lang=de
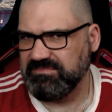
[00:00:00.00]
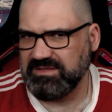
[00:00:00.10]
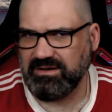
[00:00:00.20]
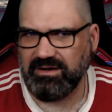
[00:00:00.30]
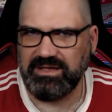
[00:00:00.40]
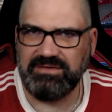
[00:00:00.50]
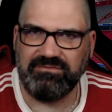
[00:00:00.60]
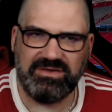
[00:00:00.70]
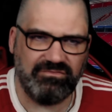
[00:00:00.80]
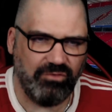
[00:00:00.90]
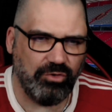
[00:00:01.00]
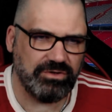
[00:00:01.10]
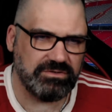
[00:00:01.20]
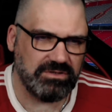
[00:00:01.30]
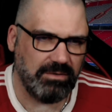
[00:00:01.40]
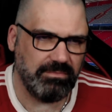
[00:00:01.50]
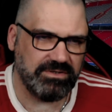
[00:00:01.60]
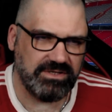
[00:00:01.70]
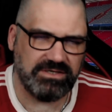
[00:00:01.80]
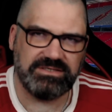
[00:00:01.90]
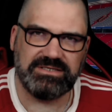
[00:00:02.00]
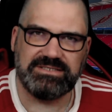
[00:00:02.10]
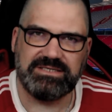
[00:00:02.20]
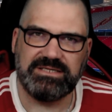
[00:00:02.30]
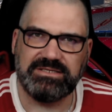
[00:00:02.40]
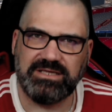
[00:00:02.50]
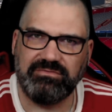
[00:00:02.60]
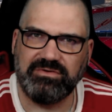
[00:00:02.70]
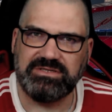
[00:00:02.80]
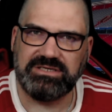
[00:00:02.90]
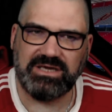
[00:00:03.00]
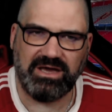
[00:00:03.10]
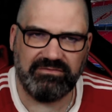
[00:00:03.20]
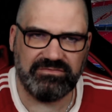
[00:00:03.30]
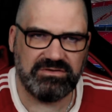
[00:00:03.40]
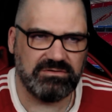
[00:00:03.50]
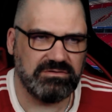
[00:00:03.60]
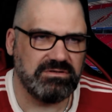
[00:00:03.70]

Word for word: drei, vier Wochen hat man, denke ich, gesehen, dass einfach die Kraft